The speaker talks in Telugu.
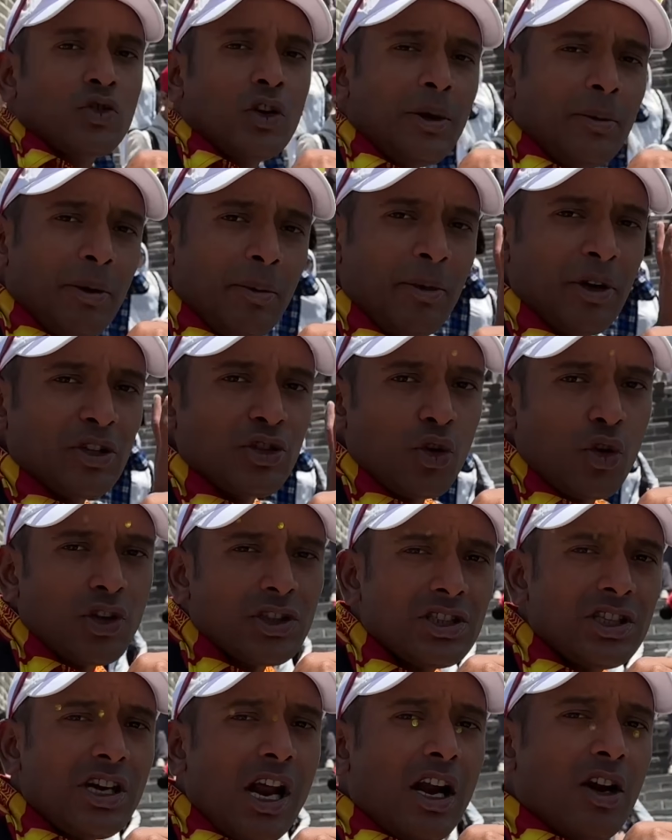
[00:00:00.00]
సో ఇప్పుడు మీరు
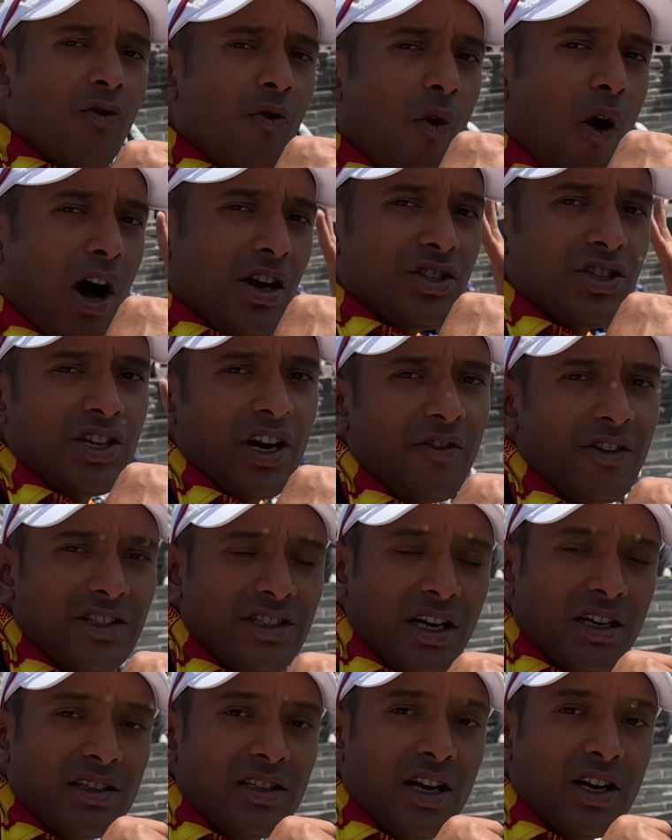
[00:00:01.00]
చూస్తున్నారు వాచ్
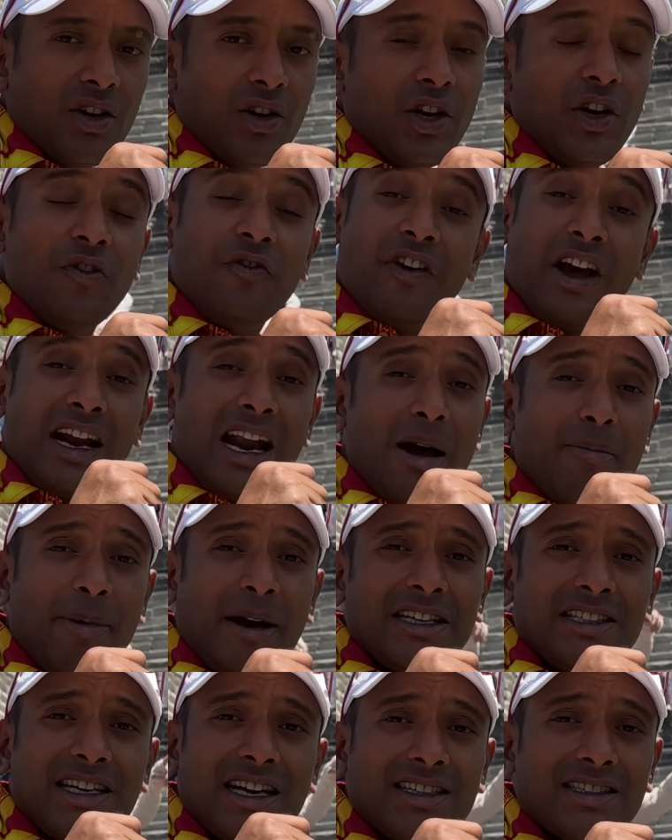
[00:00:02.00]
టవర్స్ అంటారు ఇవి ఎలా
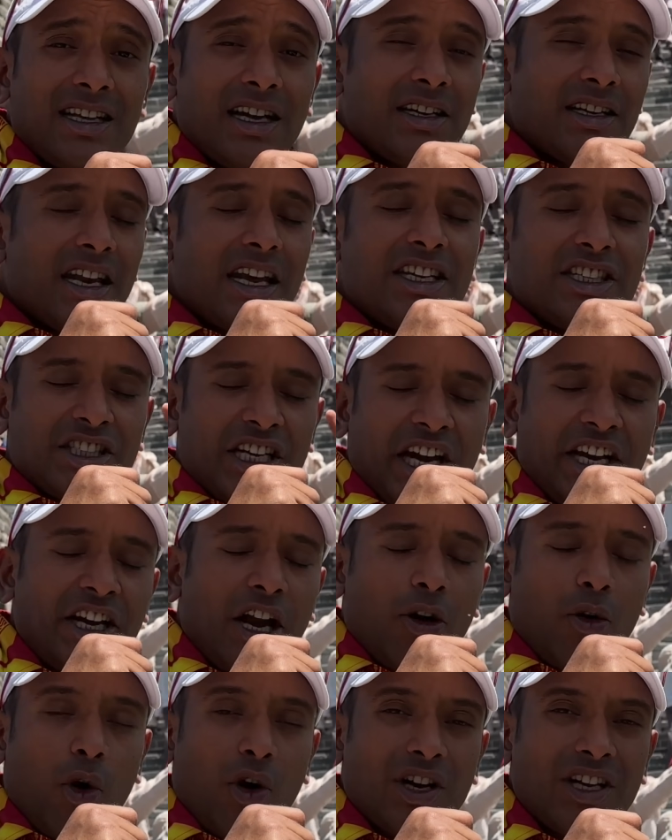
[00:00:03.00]
పనిచేస్తాయంటే ఈ చైనా
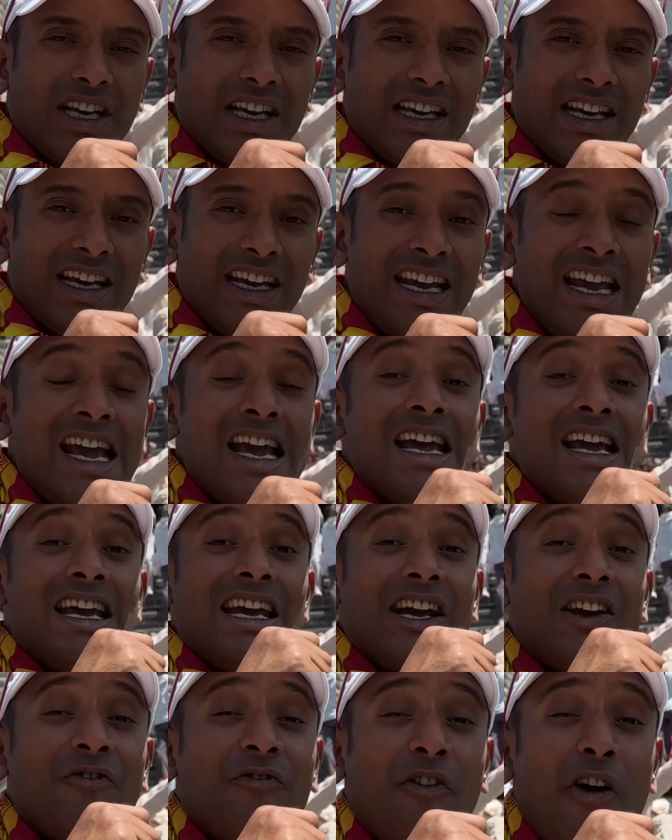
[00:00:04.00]
గోడకి
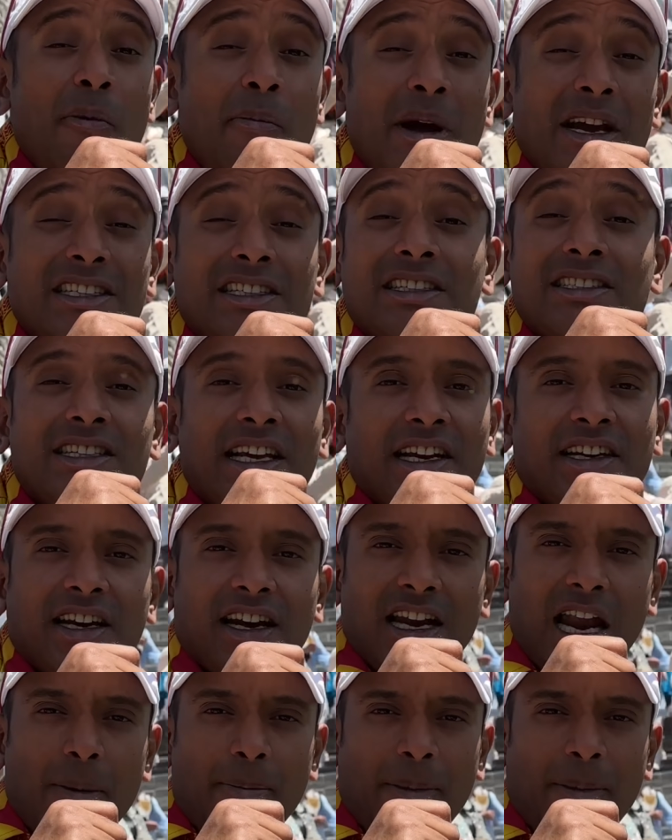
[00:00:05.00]
ఇన్ఫర్మేషన్ సెంటర్లా